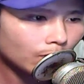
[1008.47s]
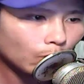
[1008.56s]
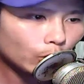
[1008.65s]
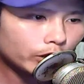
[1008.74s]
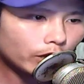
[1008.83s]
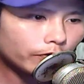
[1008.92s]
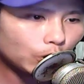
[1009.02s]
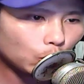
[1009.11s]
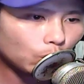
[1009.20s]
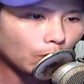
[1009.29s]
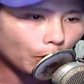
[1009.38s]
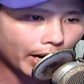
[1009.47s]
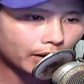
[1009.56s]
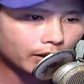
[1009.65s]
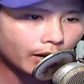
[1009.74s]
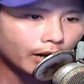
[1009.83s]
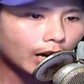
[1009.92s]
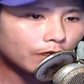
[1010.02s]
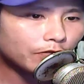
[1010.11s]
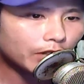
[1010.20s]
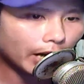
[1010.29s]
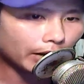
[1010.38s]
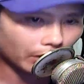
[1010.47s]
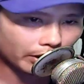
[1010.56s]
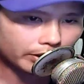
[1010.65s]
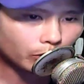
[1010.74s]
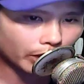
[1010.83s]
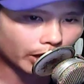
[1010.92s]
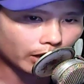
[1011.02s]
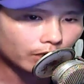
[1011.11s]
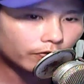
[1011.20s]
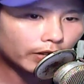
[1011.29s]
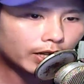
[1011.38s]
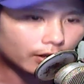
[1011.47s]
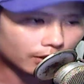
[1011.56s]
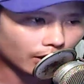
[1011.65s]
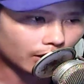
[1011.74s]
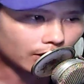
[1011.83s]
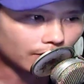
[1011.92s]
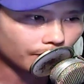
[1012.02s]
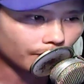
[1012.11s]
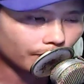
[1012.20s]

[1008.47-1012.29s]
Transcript: Một chiếc phi chu màu đen đang phi hành tới Đông Kỳ Vĩnh Hằng Giới.